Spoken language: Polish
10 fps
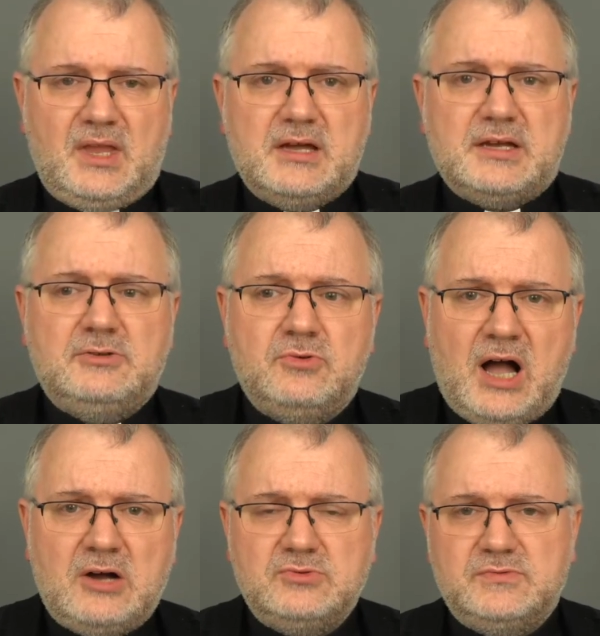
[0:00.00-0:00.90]

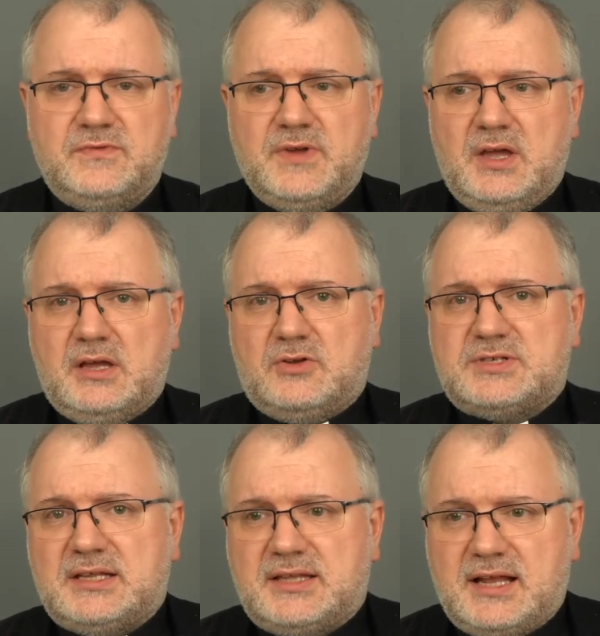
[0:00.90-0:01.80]
rytuałów,
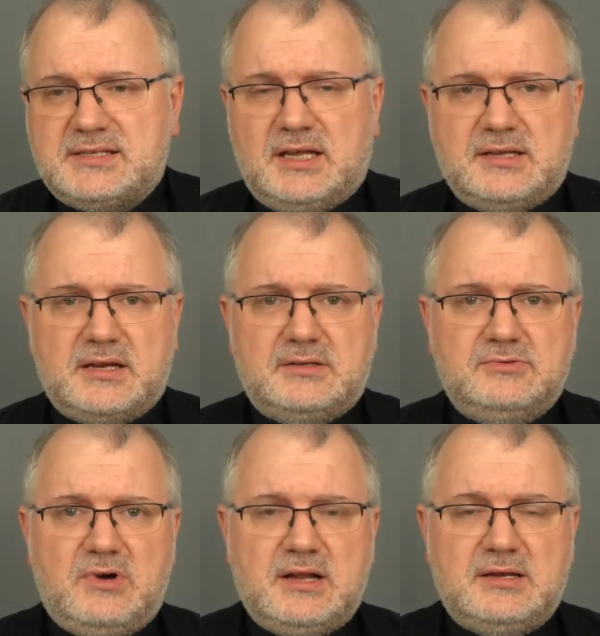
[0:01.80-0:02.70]
koncentracja na
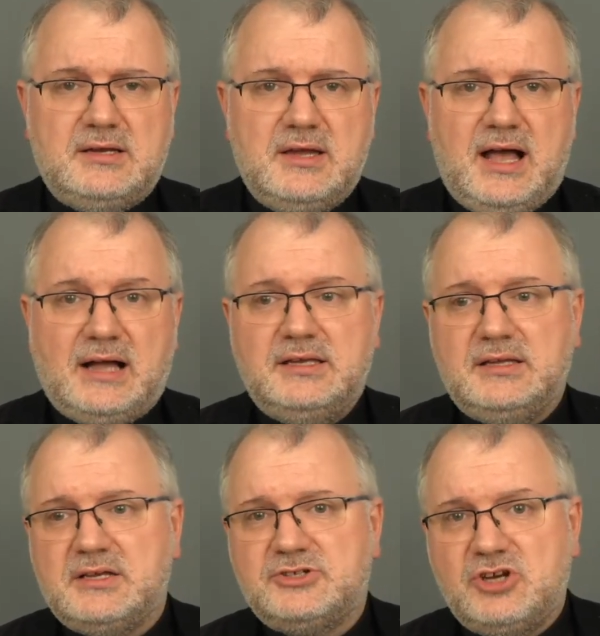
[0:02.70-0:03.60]
rytuale, a nie
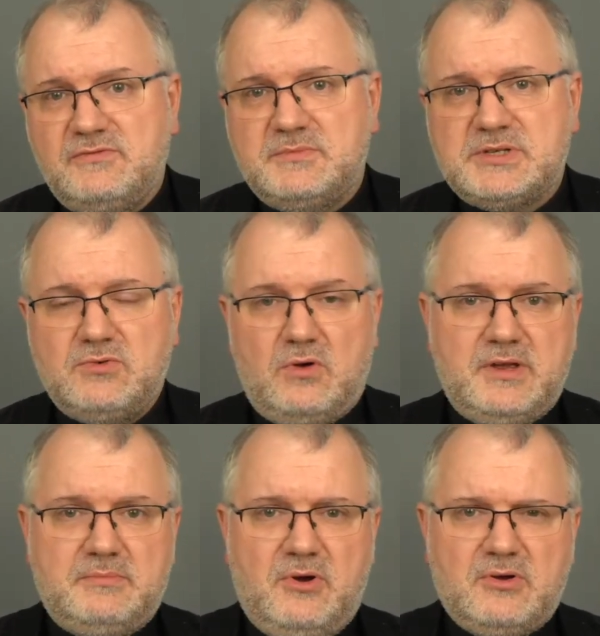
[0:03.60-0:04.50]
na żywym
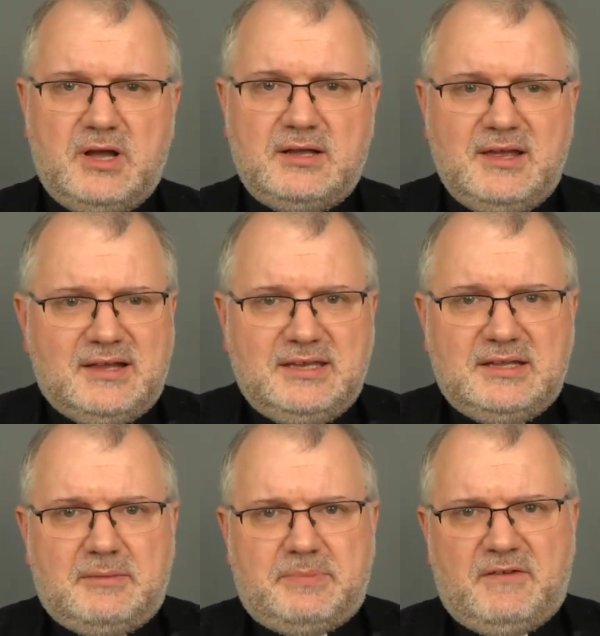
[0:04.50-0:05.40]
słowie Boga, nie
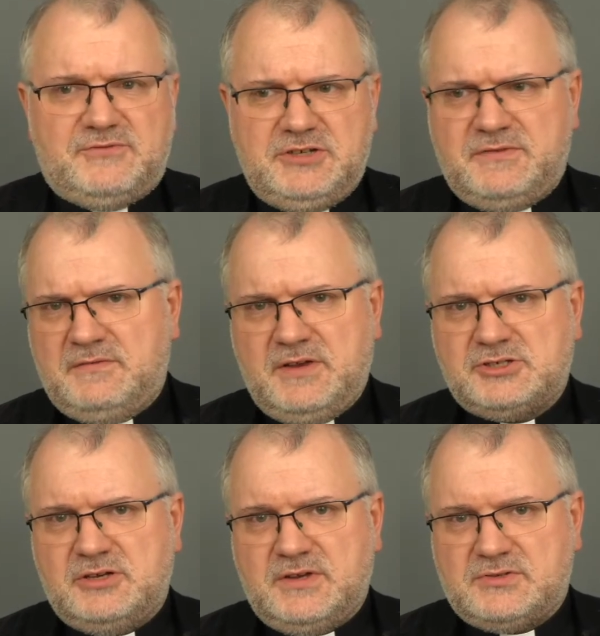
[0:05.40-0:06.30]
na prawdziwej
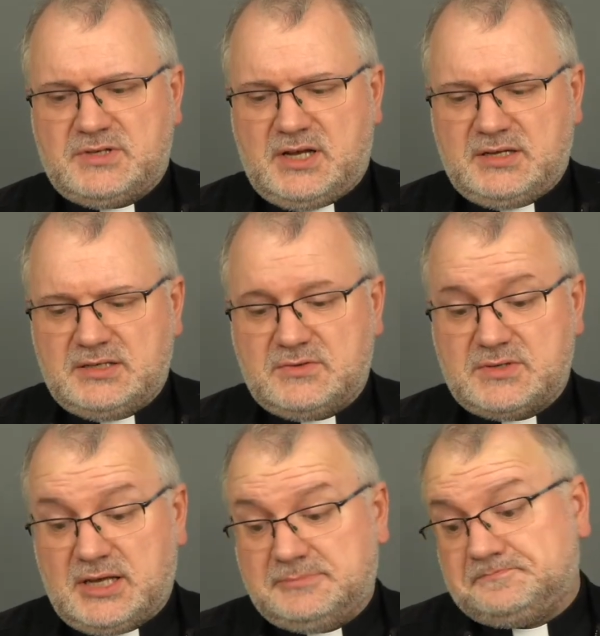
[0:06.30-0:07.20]
wierze w Jezusa
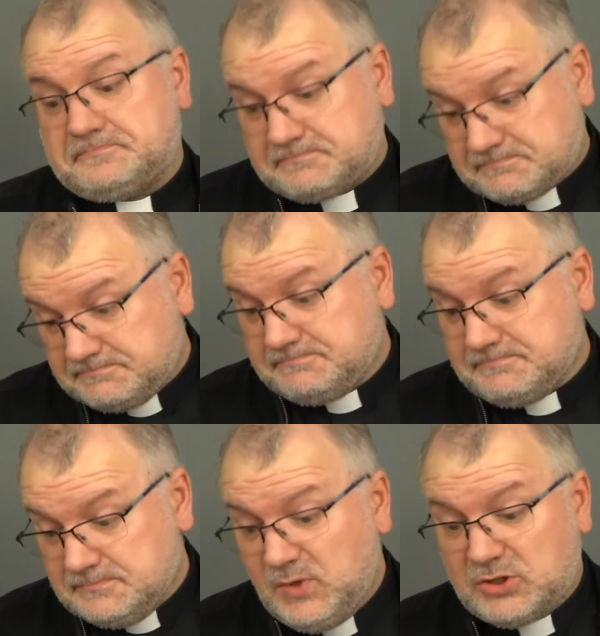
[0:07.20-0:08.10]
Chrystusa,
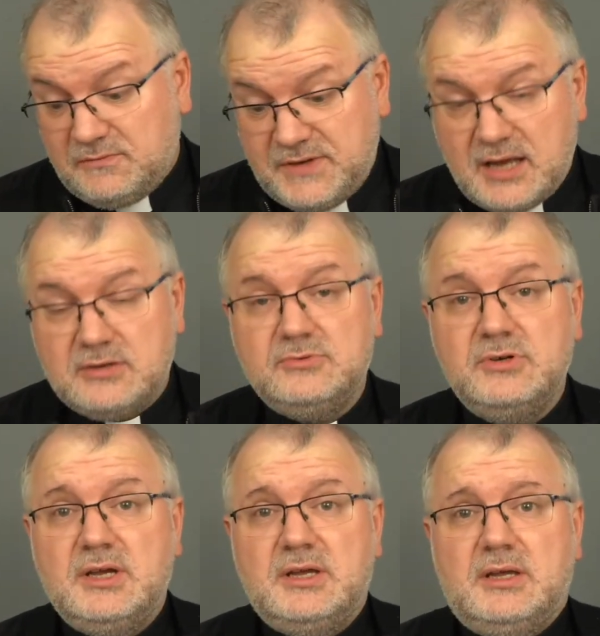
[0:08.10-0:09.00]
no to wielu
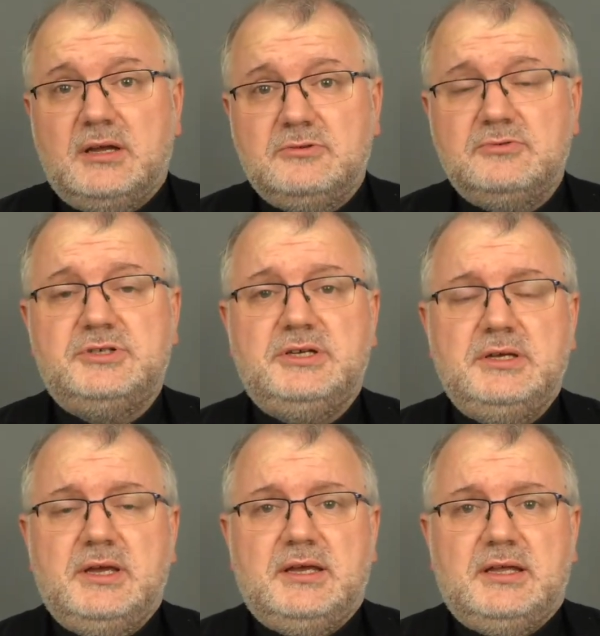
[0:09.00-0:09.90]

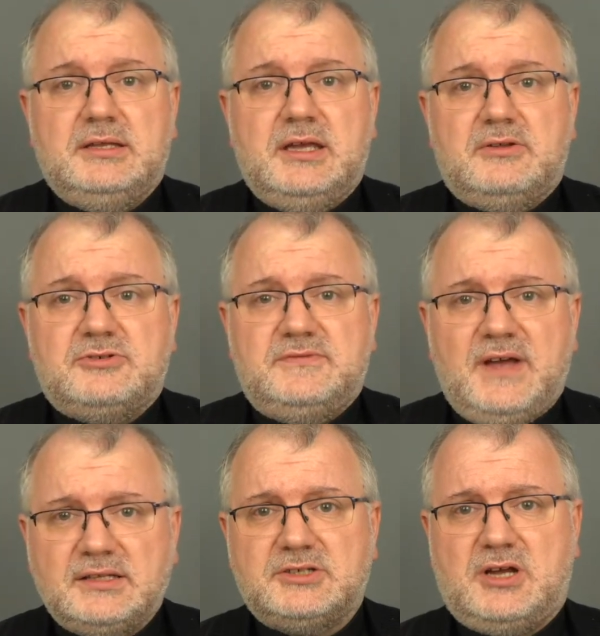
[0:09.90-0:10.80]
ludzi nie
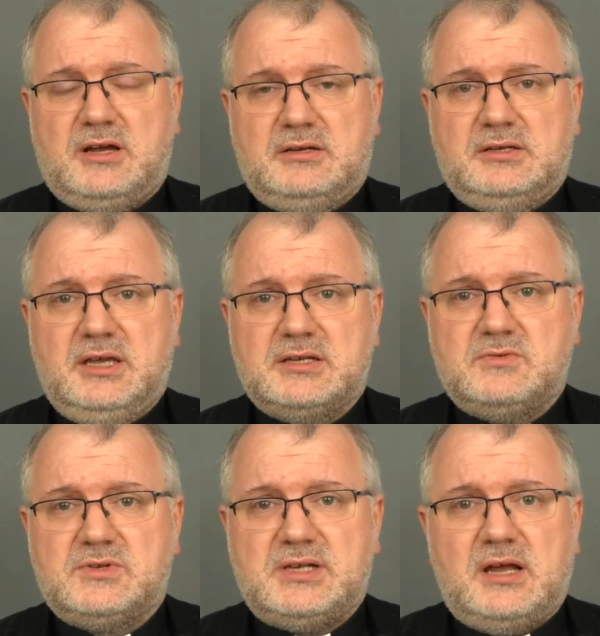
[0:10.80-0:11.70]
doświadcza
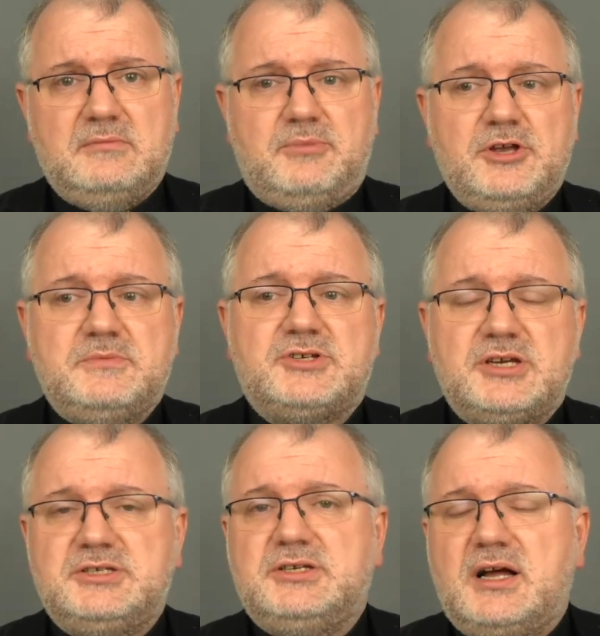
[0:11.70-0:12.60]
Jezusa, bo im
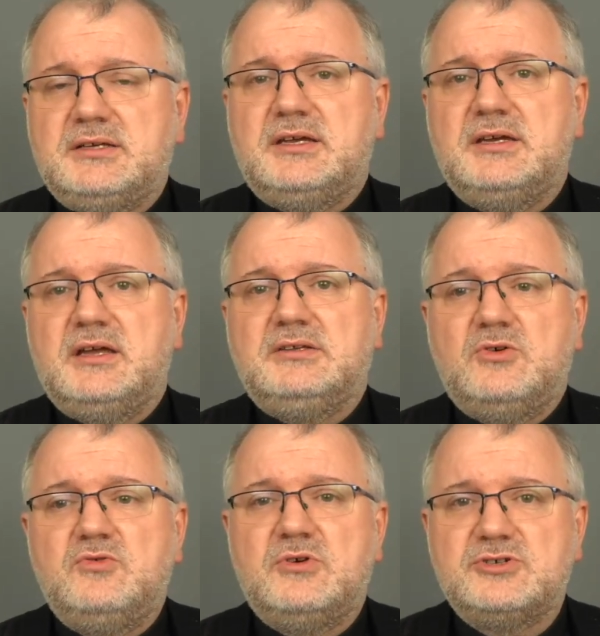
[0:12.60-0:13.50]
chrześcijanie nie
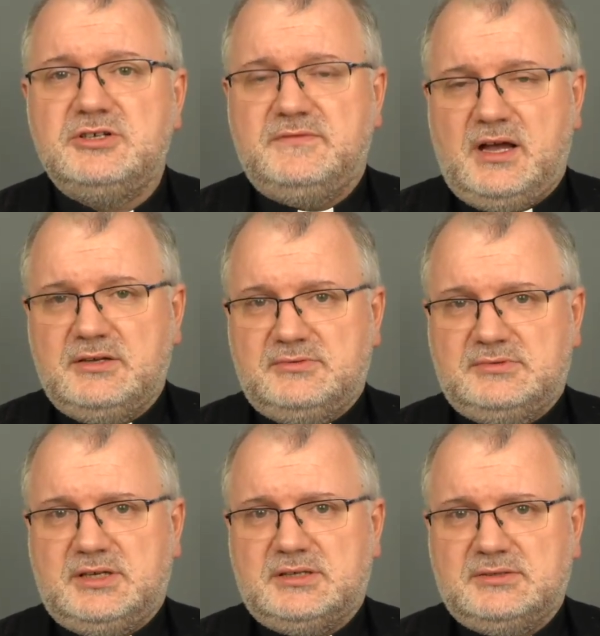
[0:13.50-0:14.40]
umożliwiają
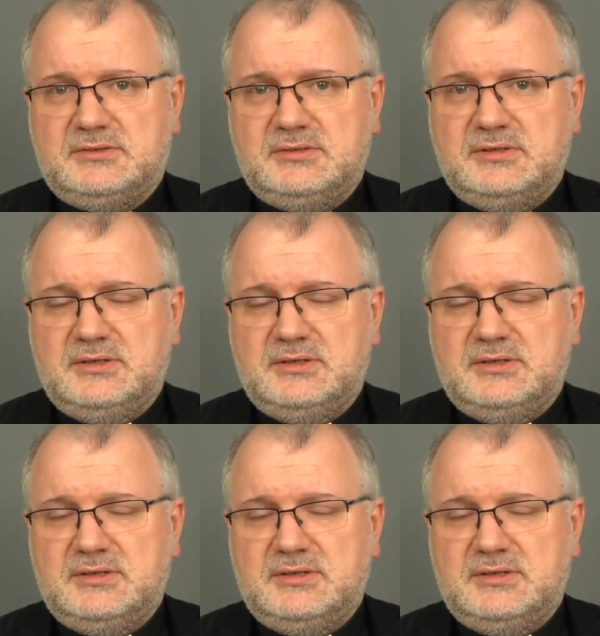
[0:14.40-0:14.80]
tego.